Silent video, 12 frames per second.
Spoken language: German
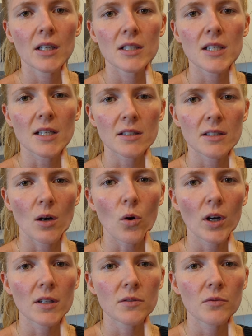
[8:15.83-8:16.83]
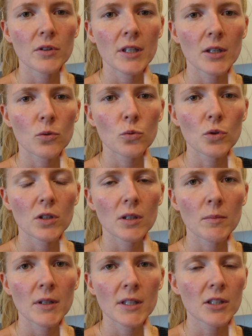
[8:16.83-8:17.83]
Da sind auch ganz viele gute
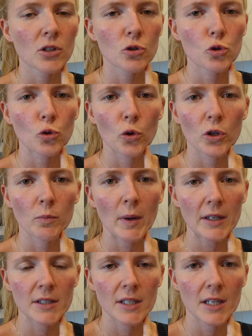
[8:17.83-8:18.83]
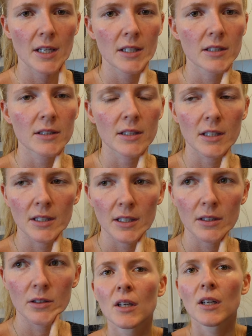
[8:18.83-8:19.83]
Milchsäurebakterien
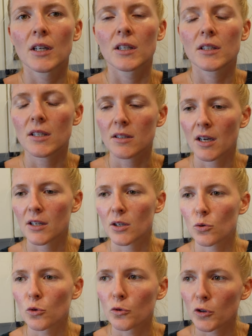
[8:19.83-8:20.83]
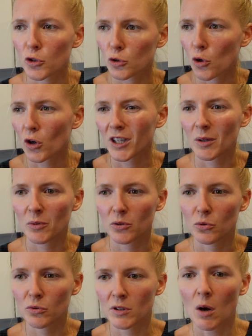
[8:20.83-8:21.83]
drinnen. Da seid ihr gut versorgt, aber
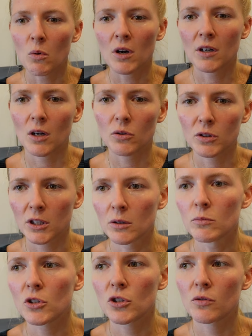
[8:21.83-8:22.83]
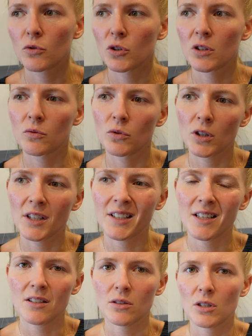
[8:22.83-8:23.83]
so Sauerkraut, Kimchi würde ich wirklich
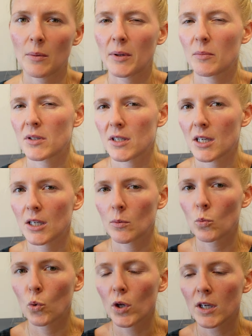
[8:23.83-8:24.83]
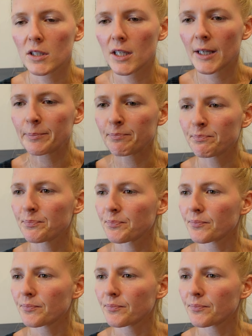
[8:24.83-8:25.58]
erst ab dem 10. Monat geben.